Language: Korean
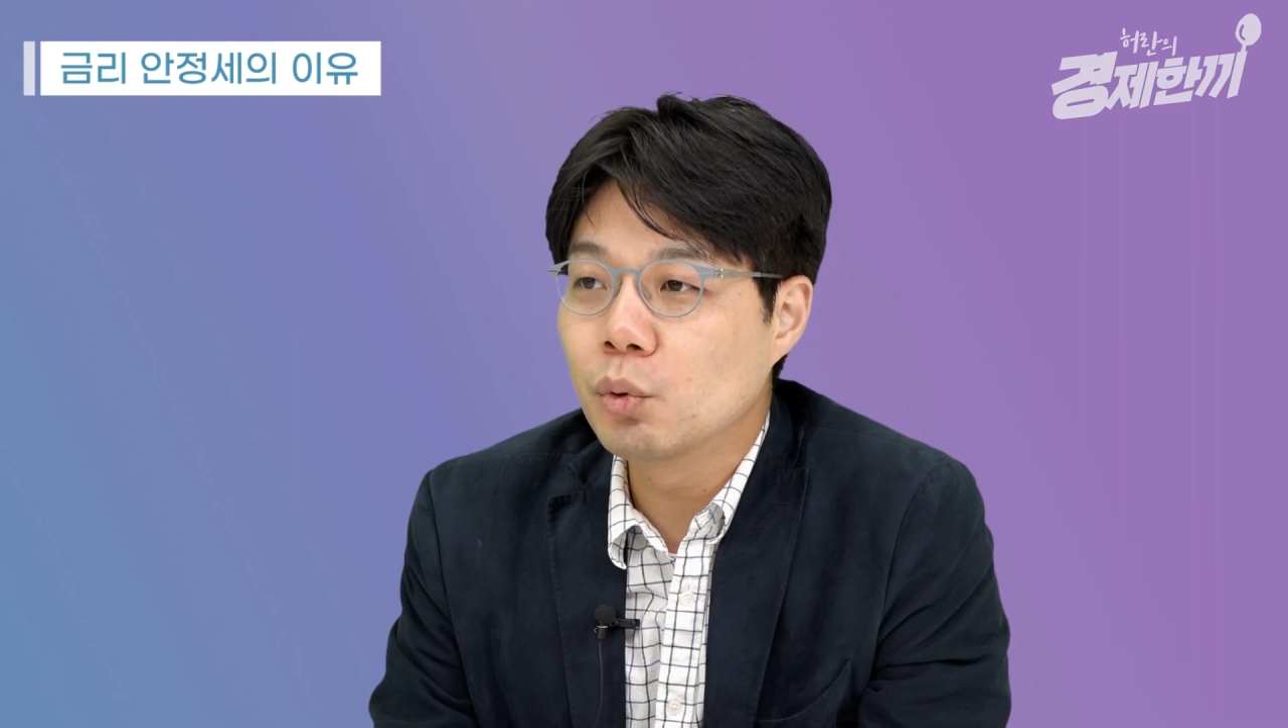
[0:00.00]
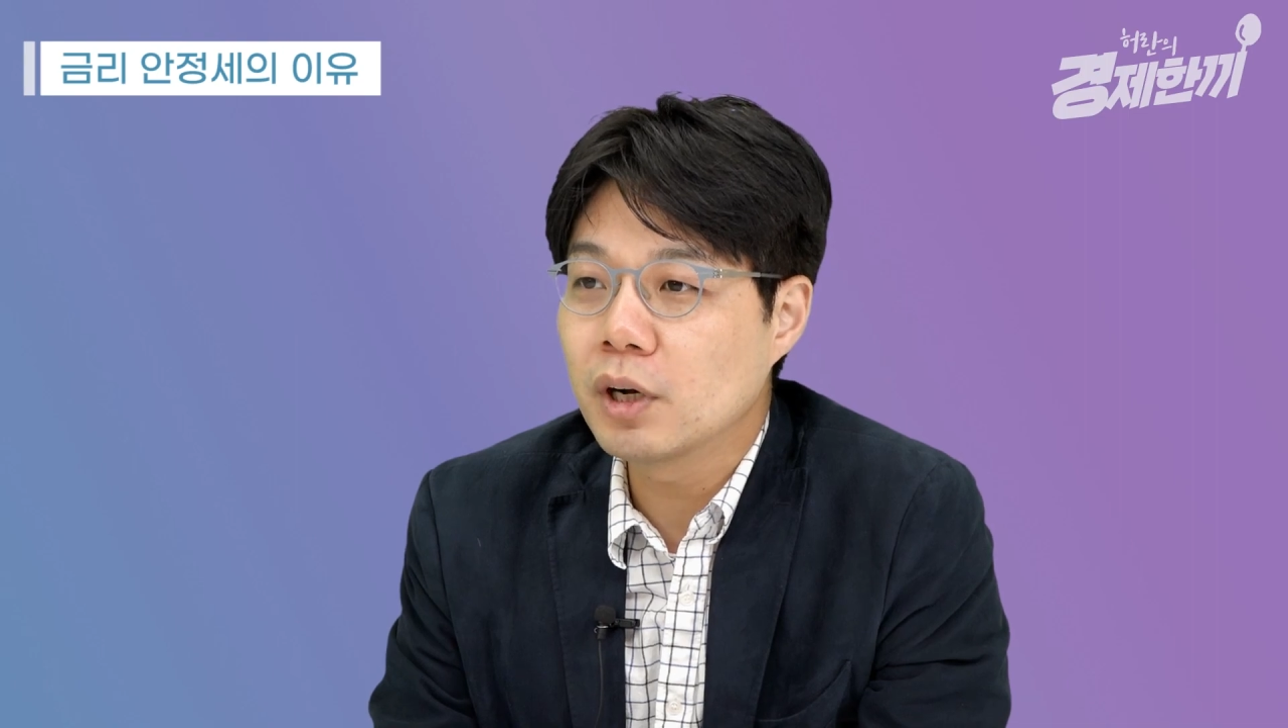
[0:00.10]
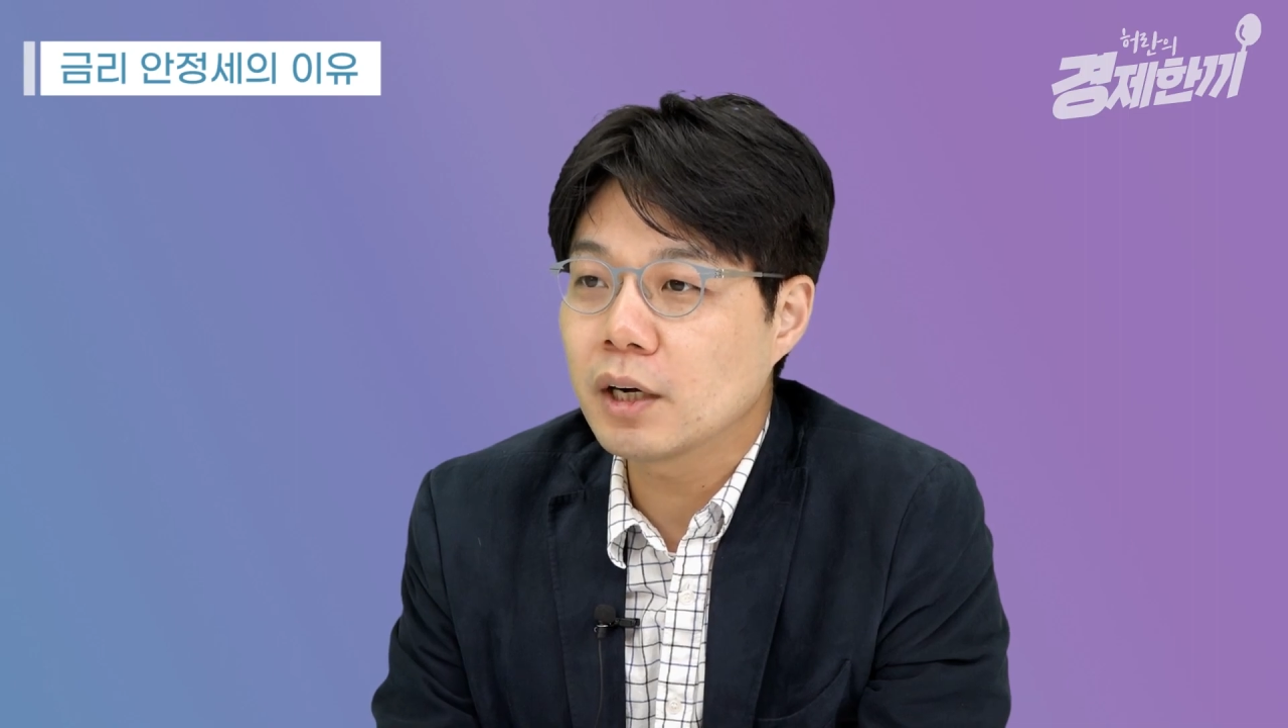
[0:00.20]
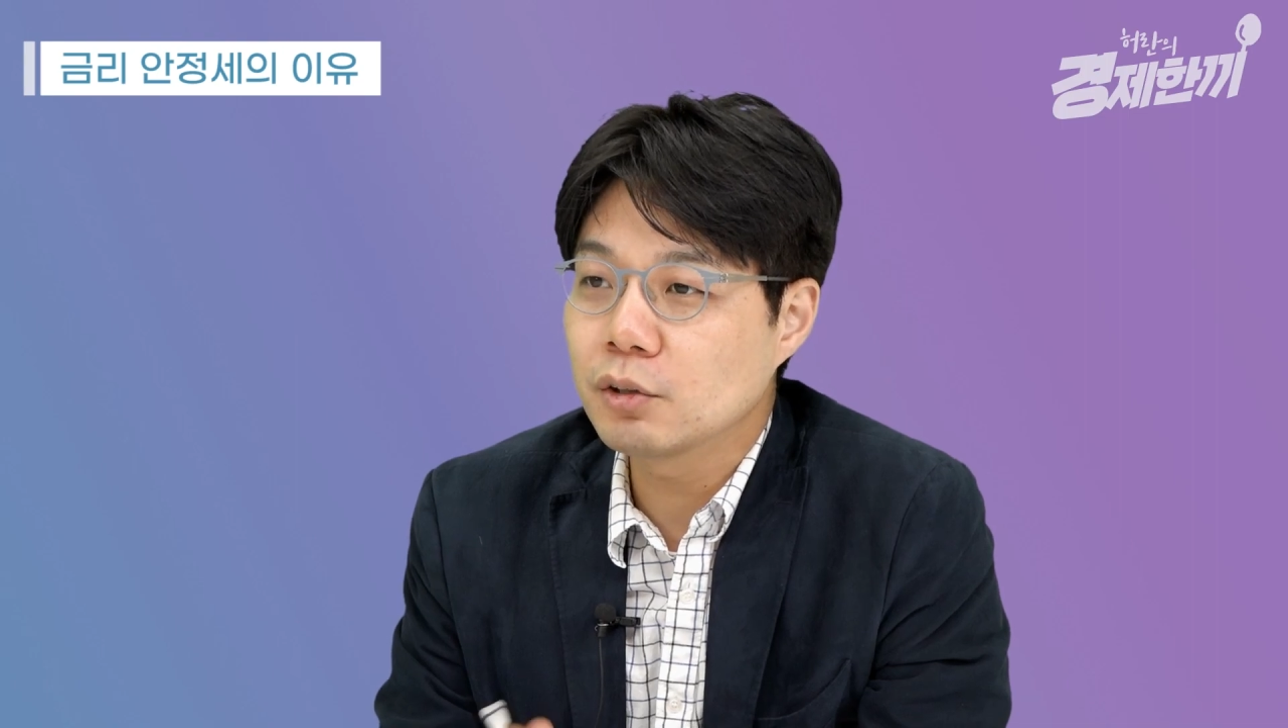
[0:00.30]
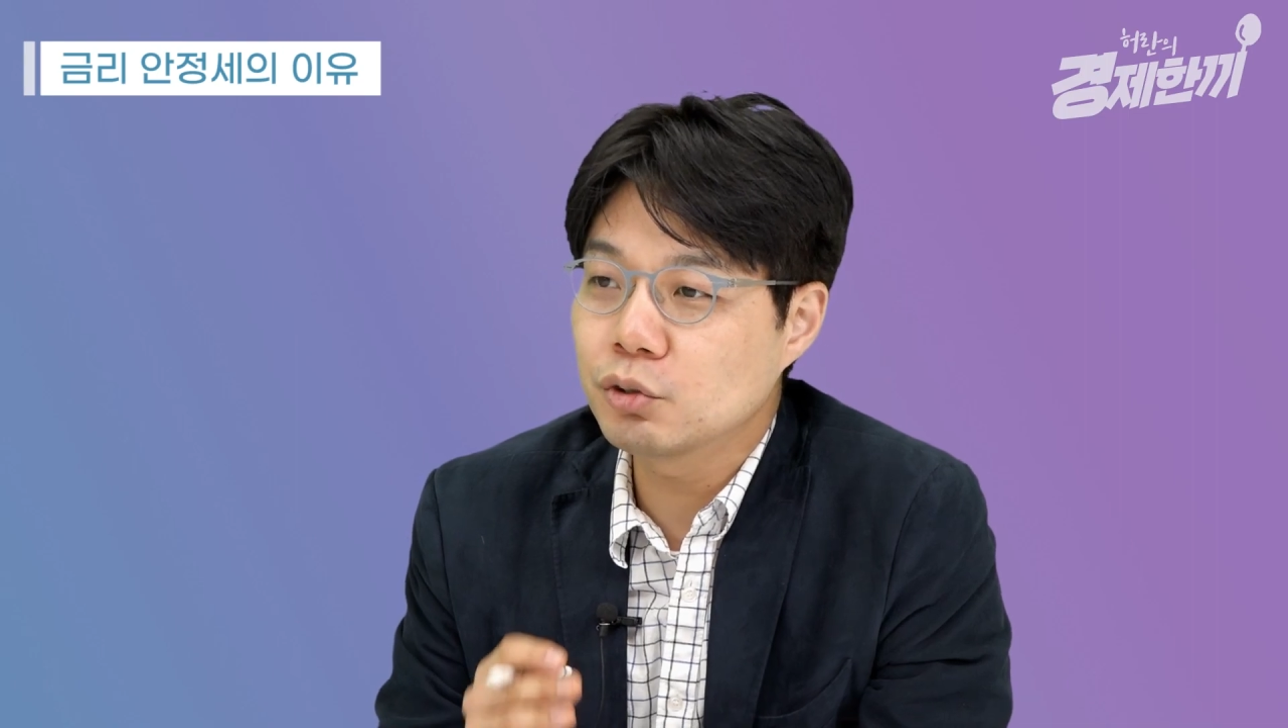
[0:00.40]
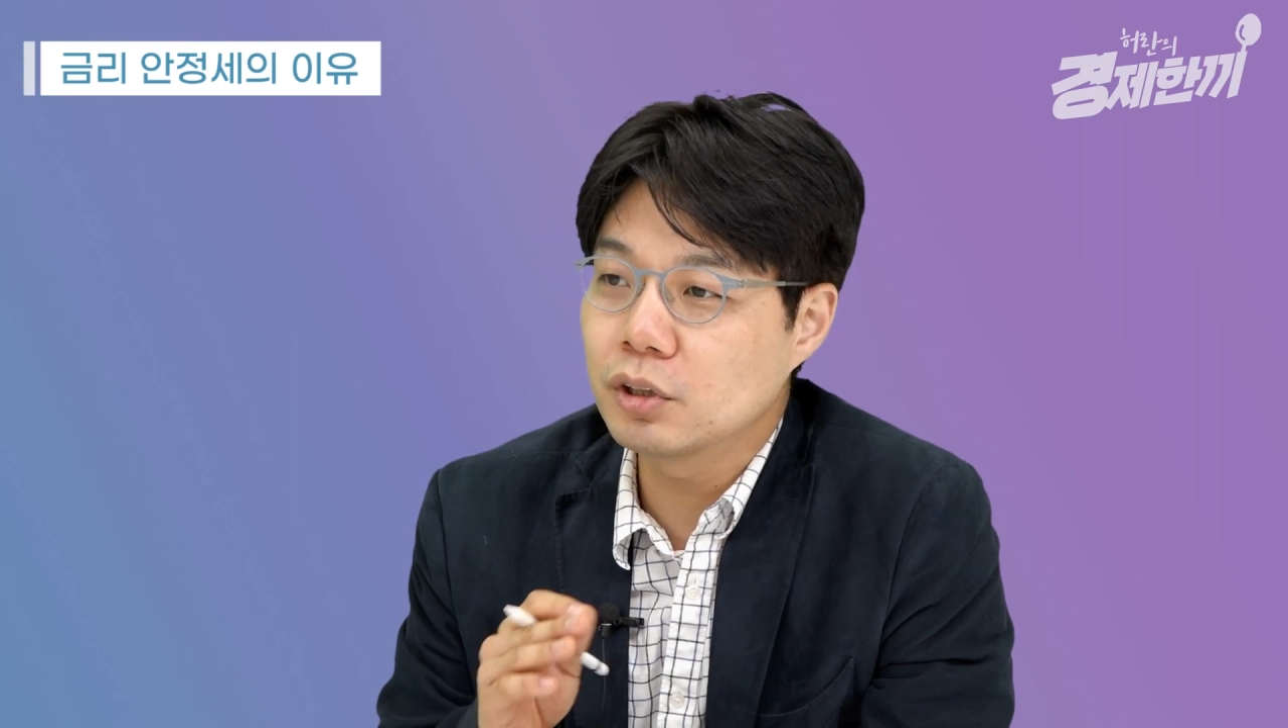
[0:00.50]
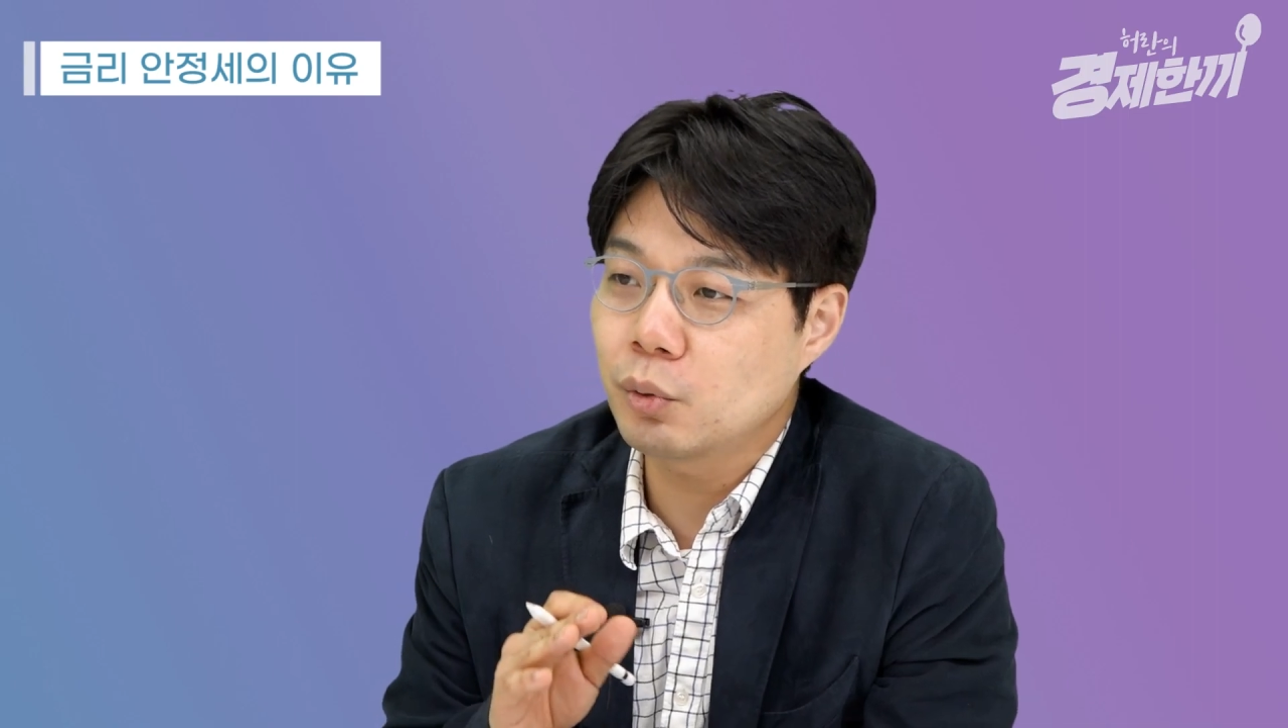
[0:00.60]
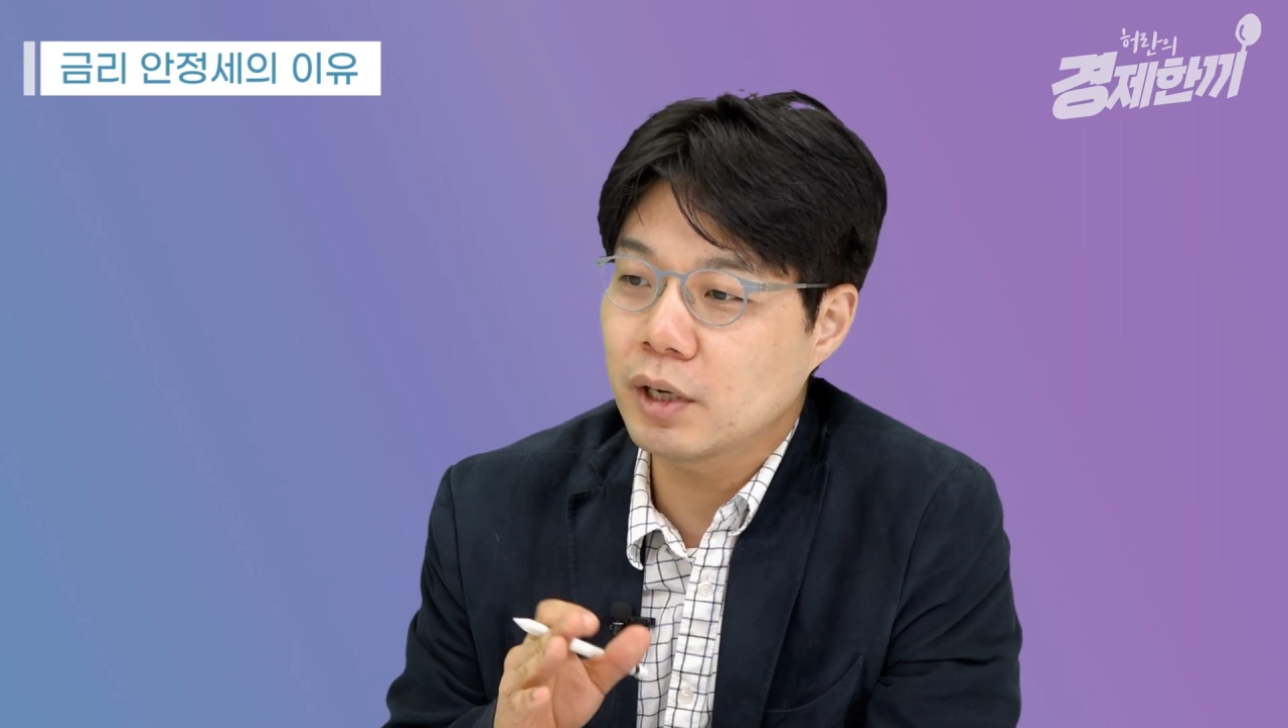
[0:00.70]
올라갈 수 있는